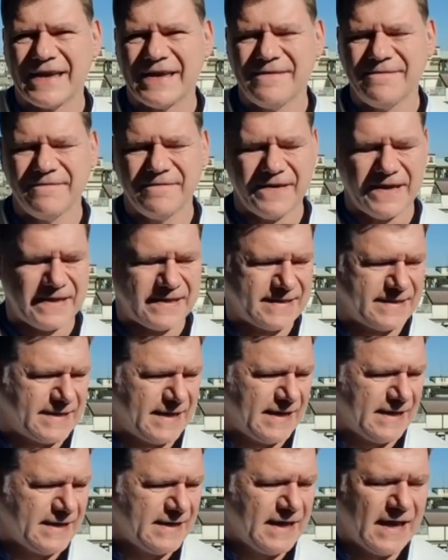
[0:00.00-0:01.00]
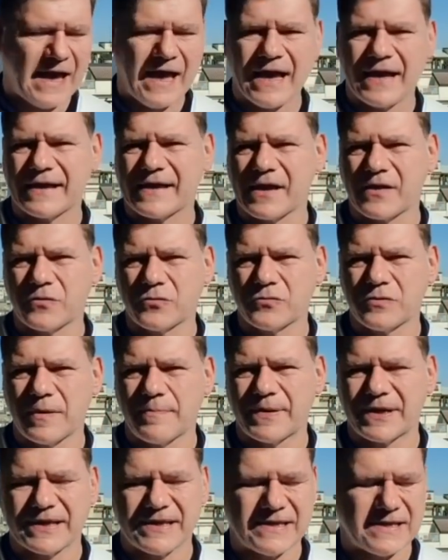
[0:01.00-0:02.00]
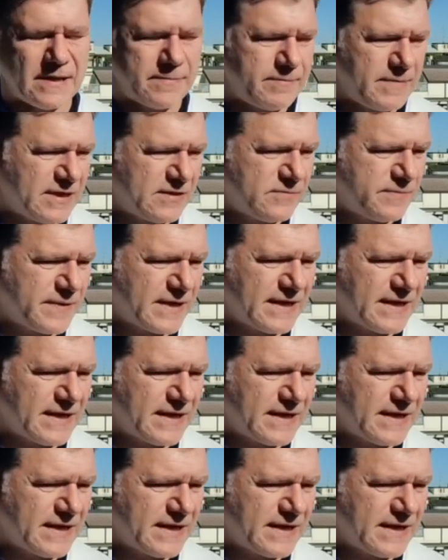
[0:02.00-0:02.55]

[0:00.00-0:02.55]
in vetta anche con una partita in meno.